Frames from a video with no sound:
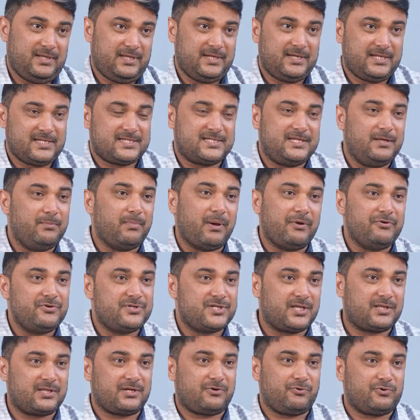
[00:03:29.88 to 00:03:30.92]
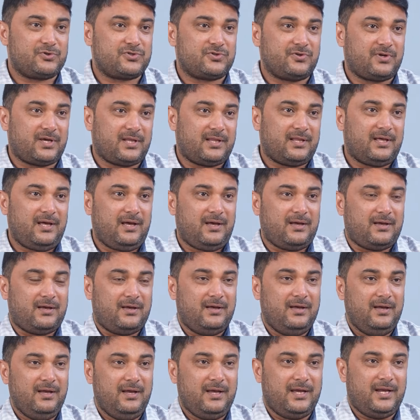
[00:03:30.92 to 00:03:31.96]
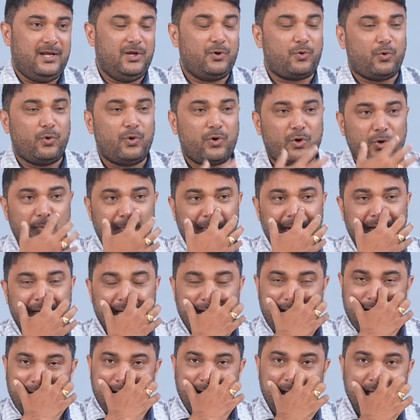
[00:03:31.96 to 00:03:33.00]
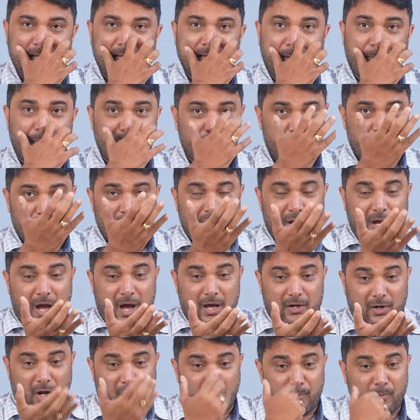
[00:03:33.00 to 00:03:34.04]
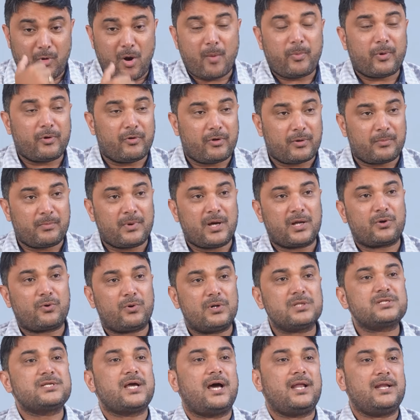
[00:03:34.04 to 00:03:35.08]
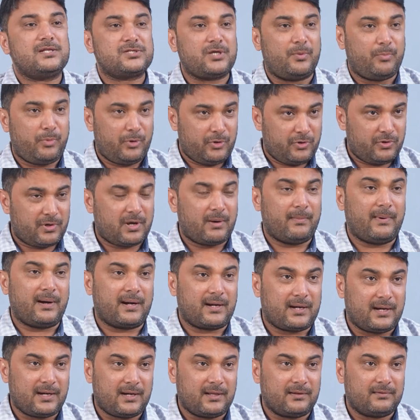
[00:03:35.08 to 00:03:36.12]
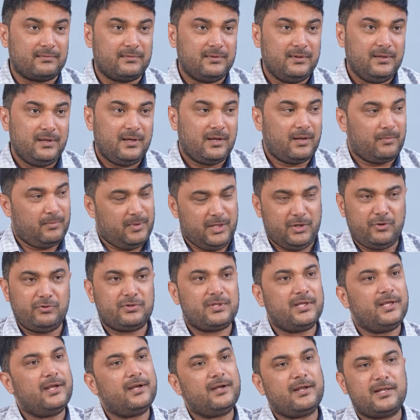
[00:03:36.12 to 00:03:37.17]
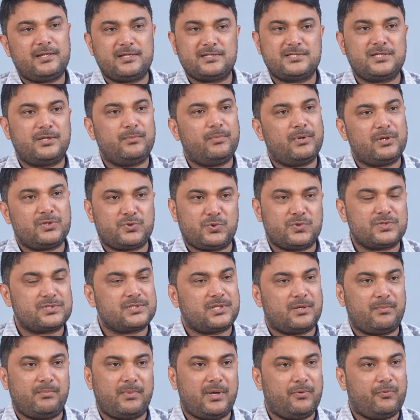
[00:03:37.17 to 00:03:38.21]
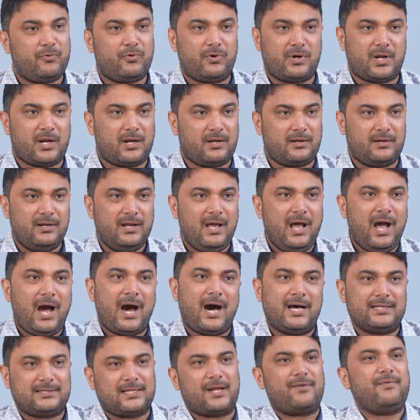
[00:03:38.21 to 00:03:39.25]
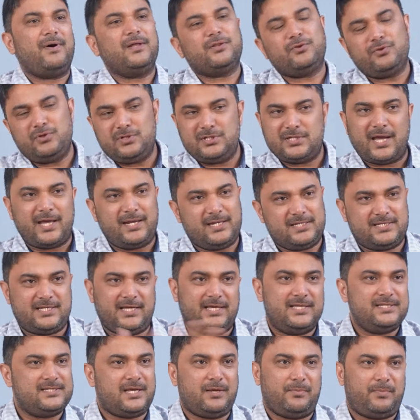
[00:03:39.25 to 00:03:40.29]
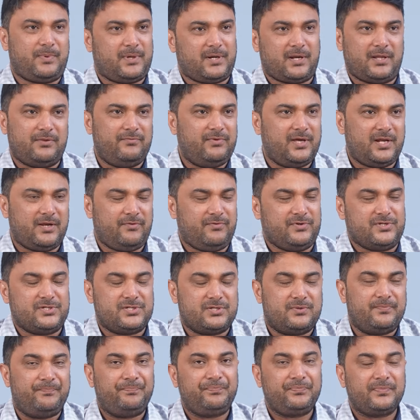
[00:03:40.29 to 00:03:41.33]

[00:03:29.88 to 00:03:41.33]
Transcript: ఇండస్ట్రీ భవిష్యత్తు కోసం కదా ఎన్ని కోట్లు పెట్టి అప్పుడు రామ్ గోపాలవరం గారు కూడా చాలా సపోర్టివ్గా మాట్లాడారు మీరు తీయండి అయితే సినిమాలు చూస్తాం మేము కూడా ఆ తర్వాత నుంచి ఆయన చేంజ్ అయిపోయారు అది వేరే విషయం